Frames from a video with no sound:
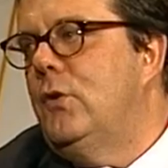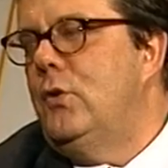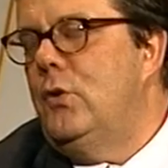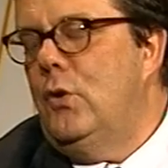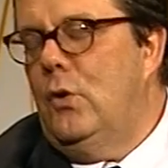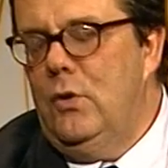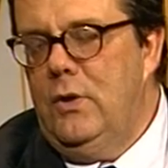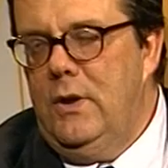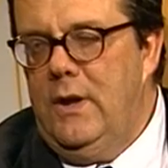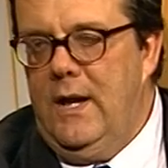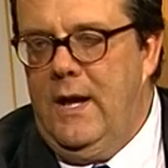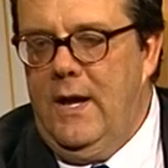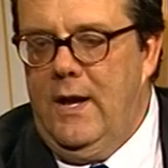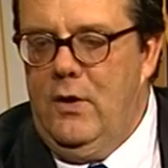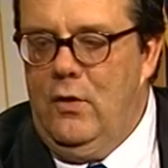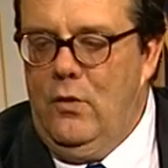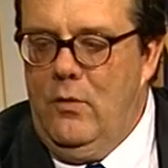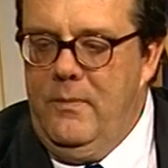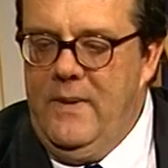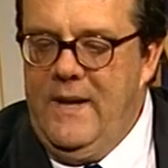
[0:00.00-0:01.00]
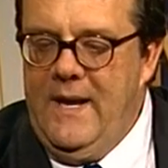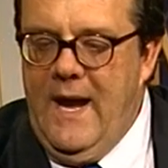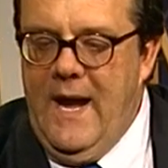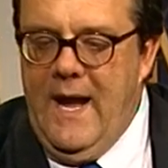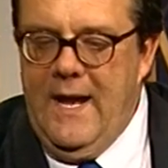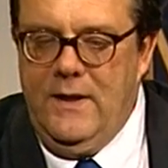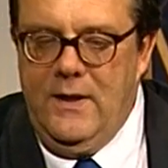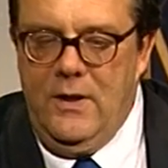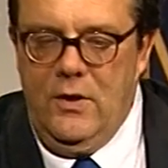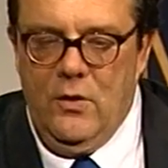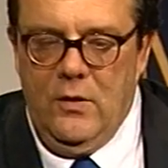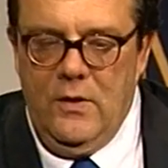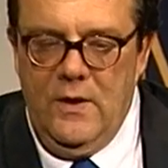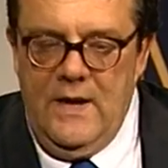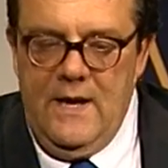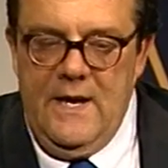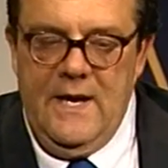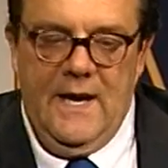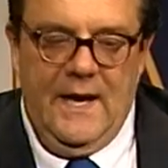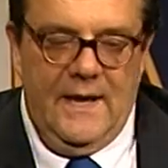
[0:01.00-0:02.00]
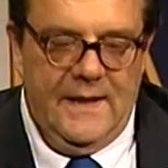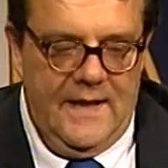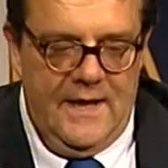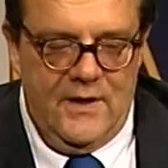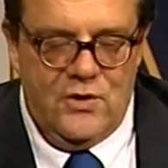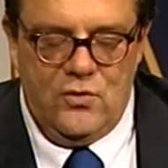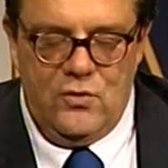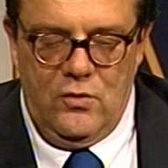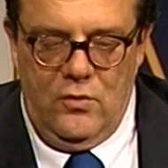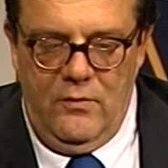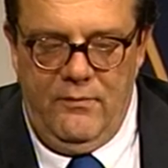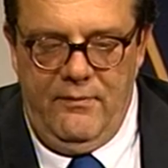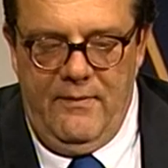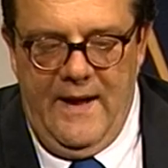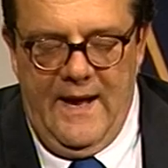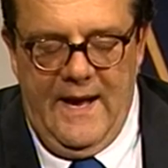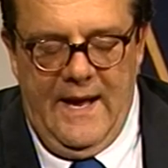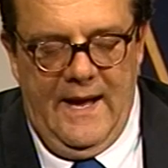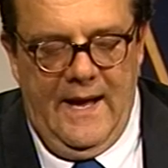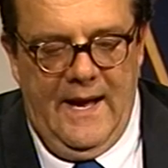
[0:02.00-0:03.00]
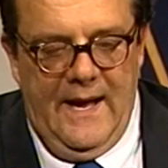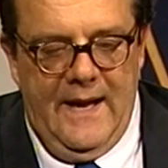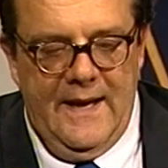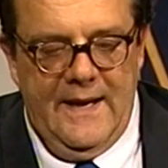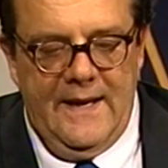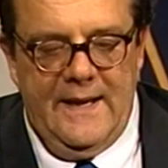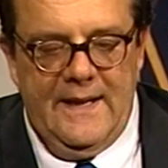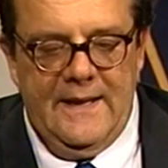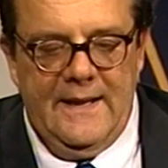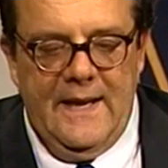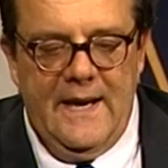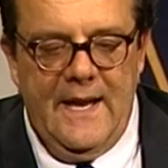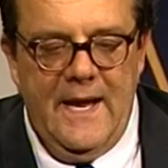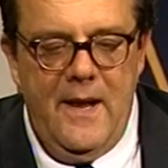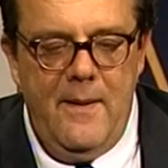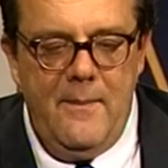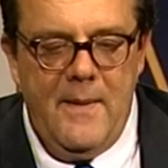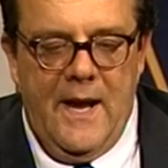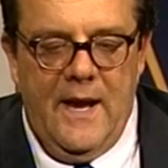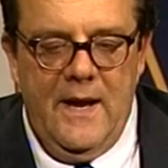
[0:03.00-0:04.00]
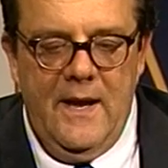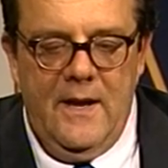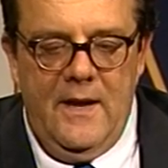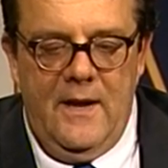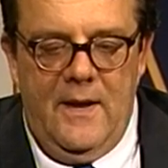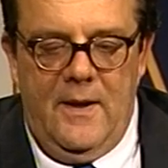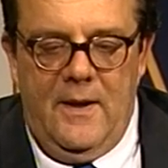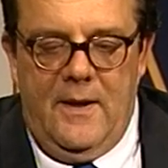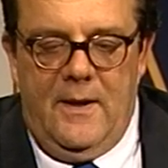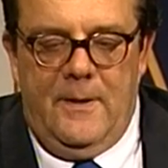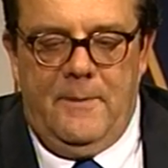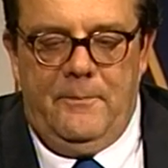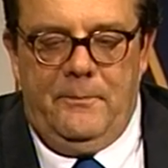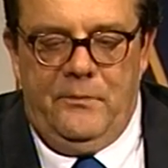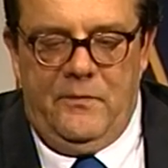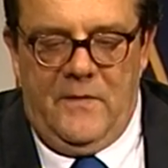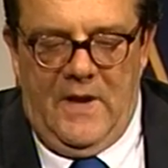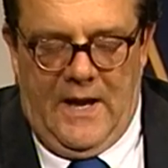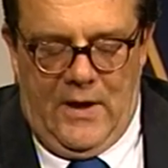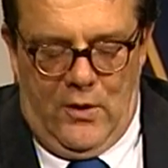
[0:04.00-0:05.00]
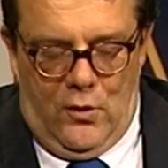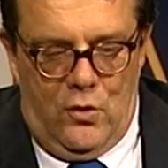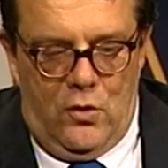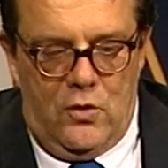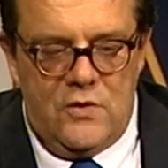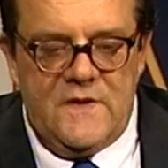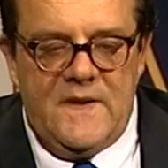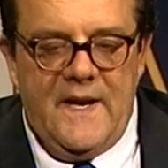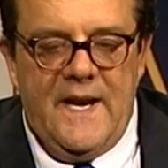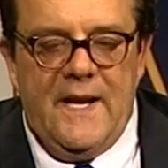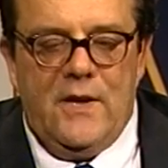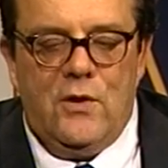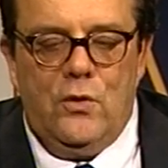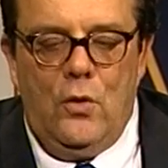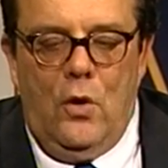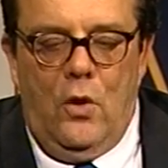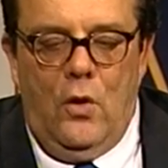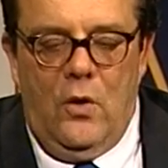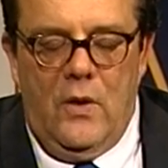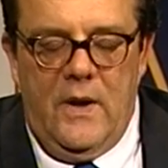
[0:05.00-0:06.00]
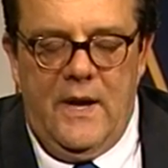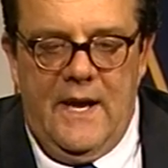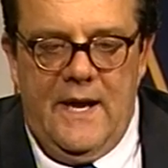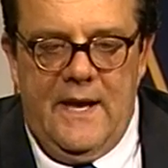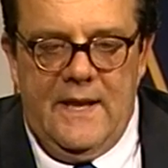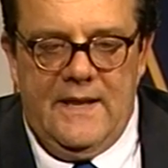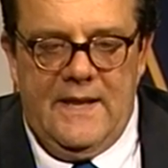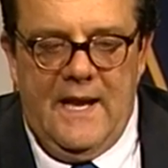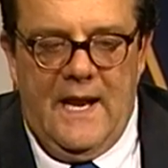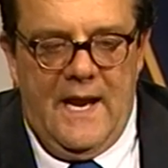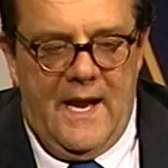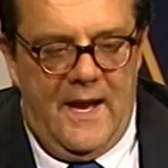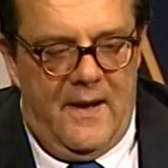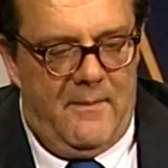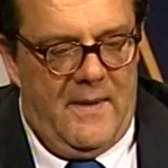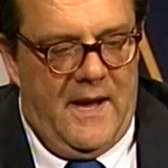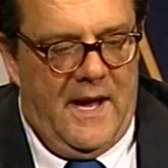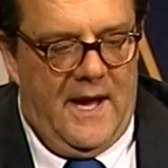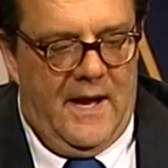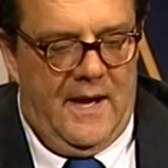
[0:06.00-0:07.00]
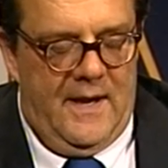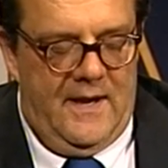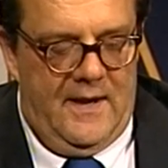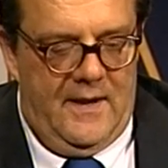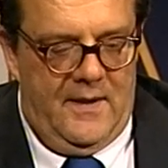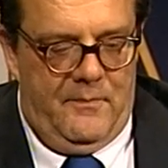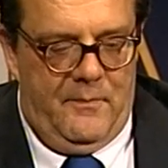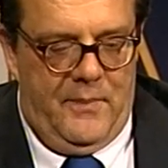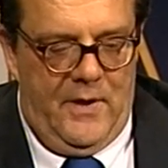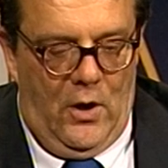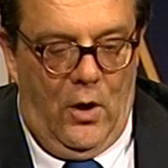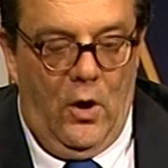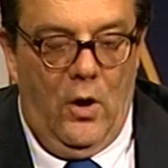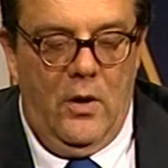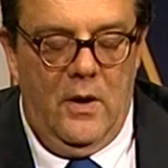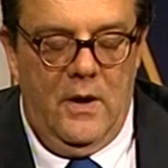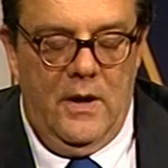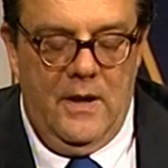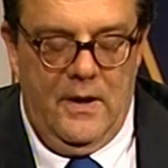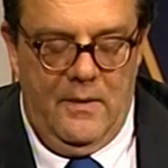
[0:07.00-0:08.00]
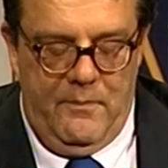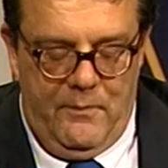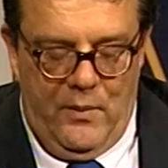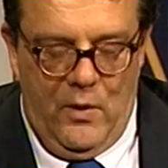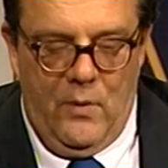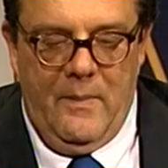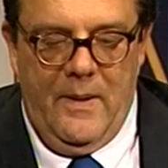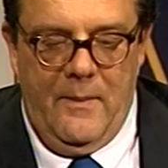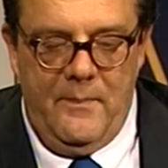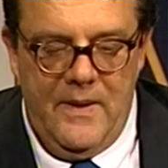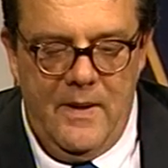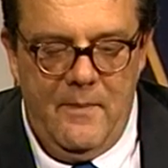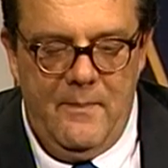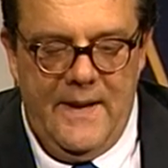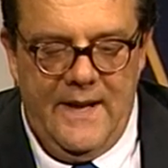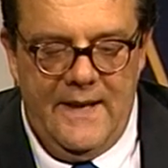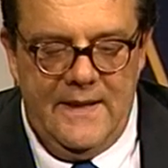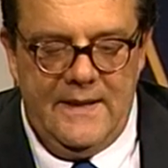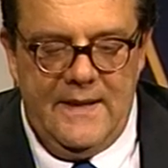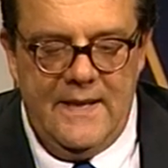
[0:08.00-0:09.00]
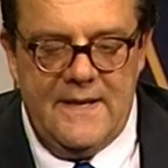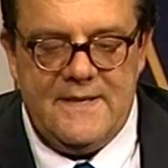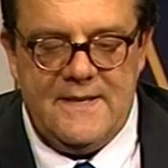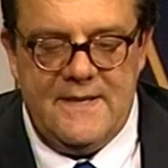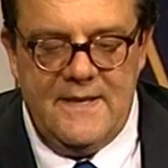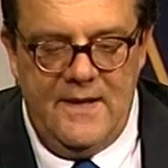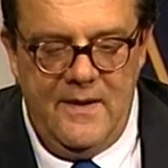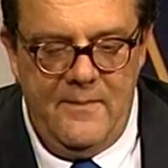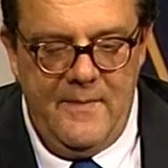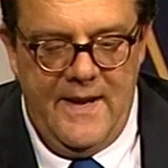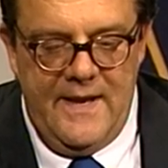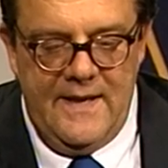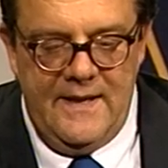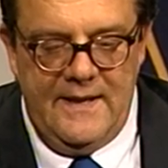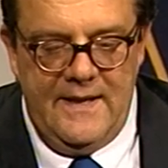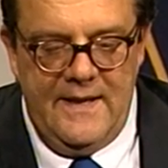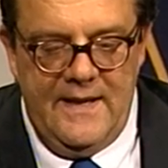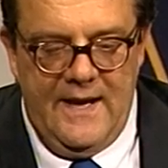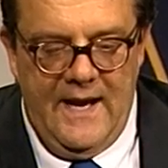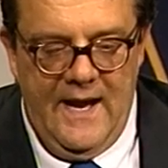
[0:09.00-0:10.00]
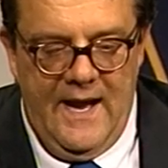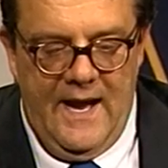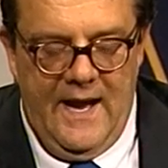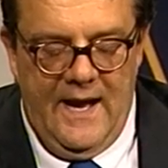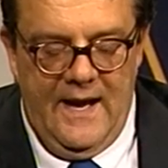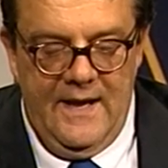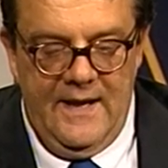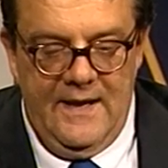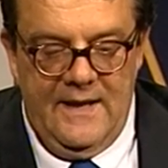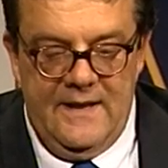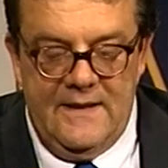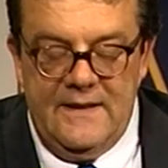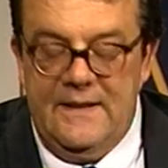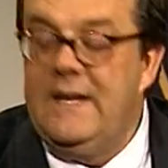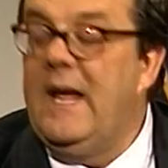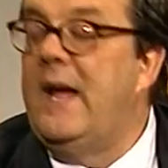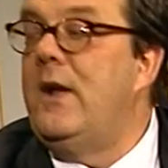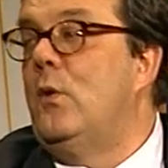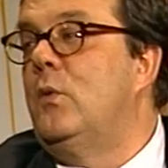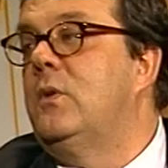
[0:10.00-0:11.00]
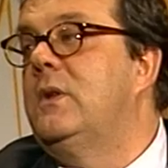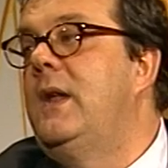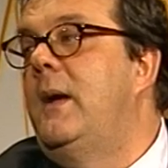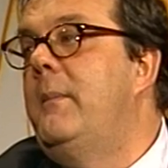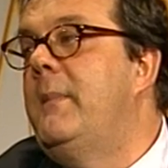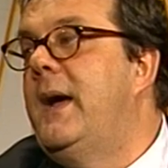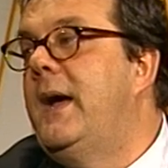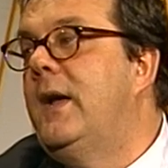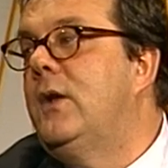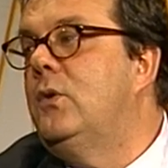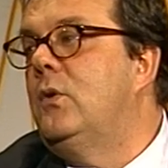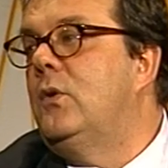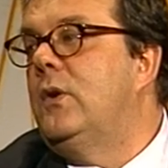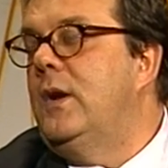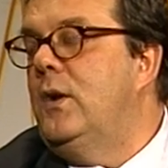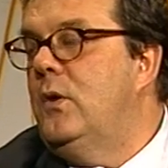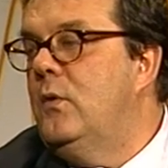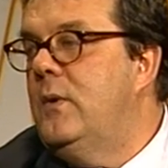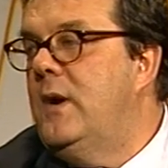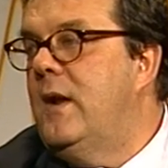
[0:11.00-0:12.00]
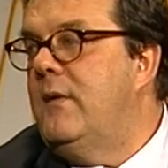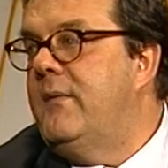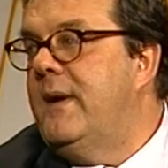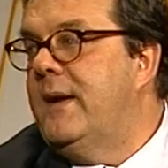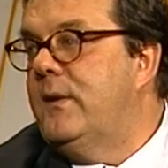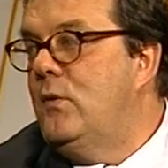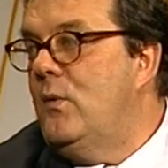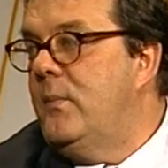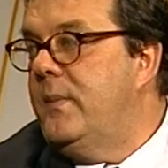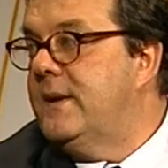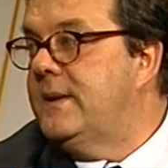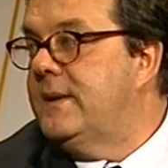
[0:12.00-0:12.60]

non, non mi candido, adesso lo fa anche D'Alema. Hanno costretto. Hanno costretto e D'Alema eh, però probabilmente si dimentica da rottamato che lui l'ha fatto per